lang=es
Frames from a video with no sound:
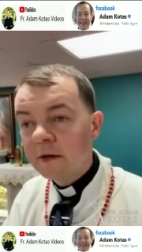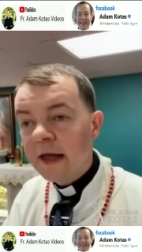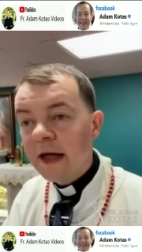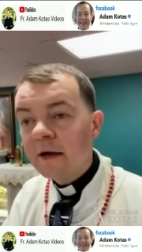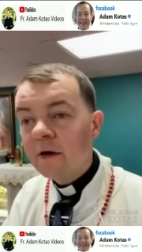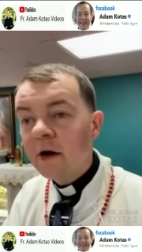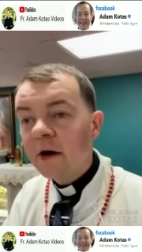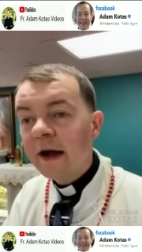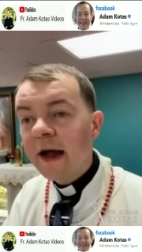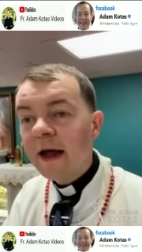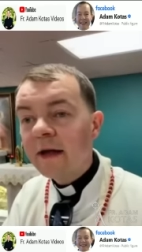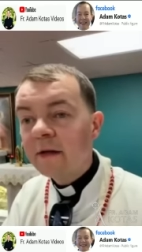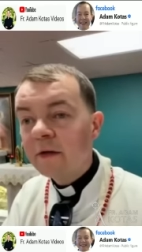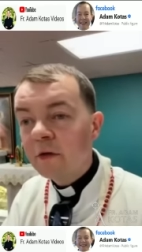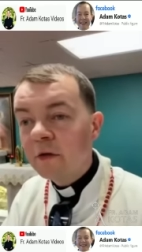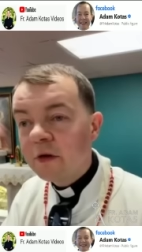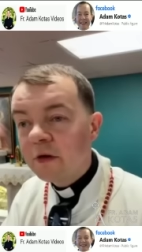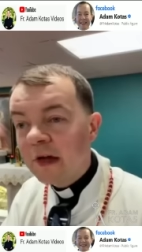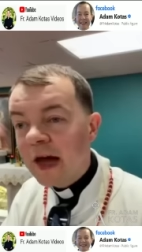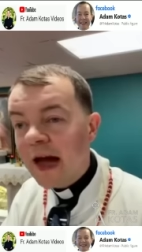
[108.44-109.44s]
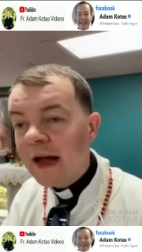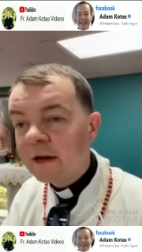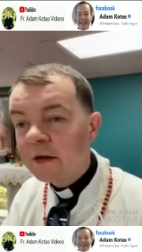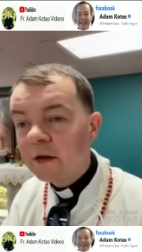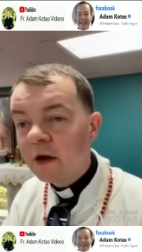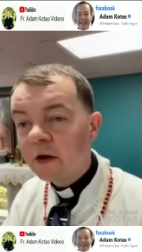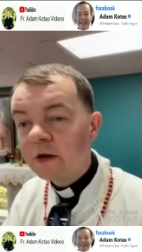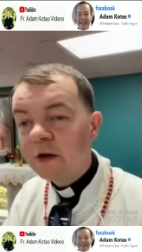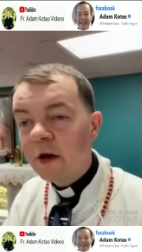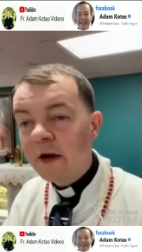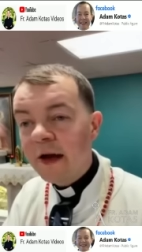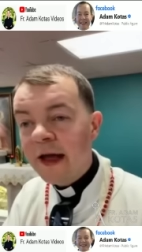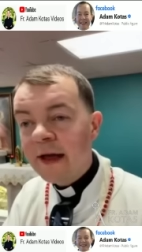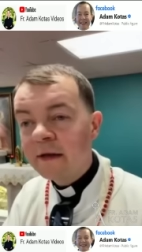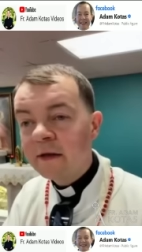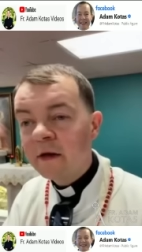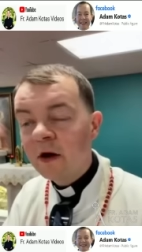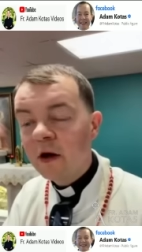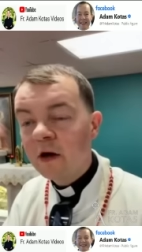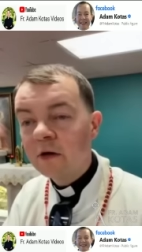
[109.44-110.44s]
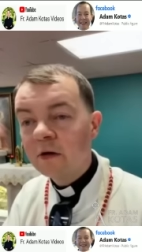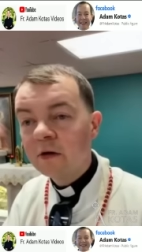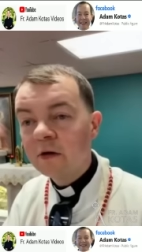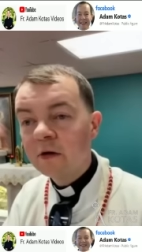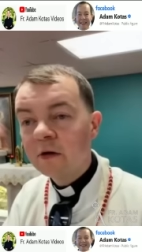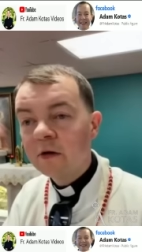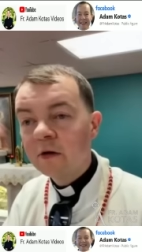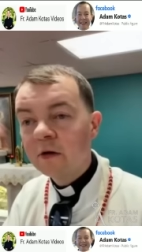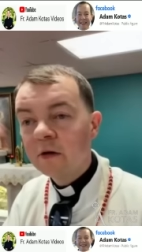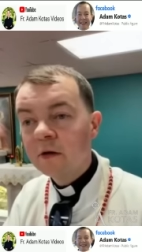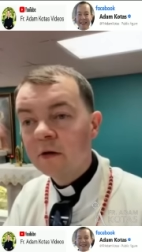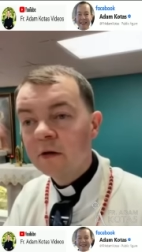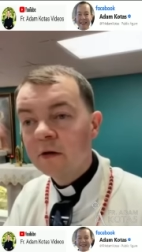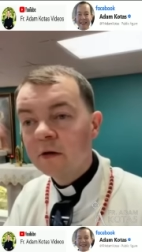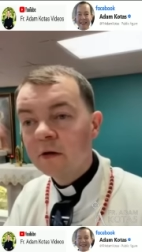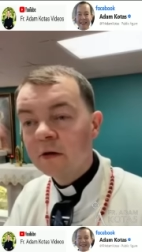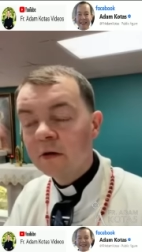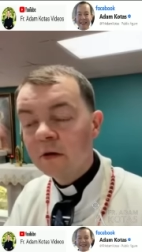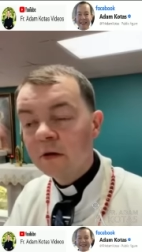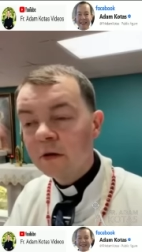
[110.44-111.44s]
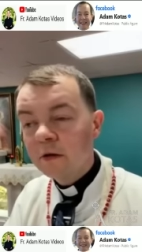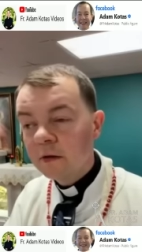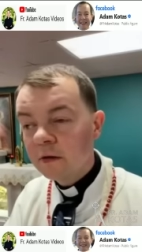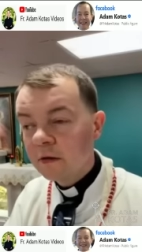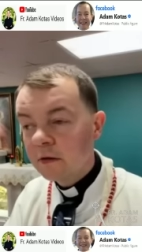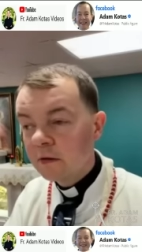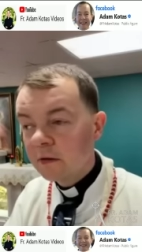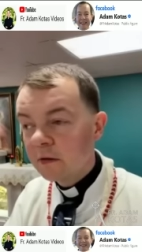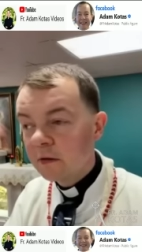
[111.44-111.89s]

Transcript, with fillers: Tengo que escuchar todo eso. ¿eh?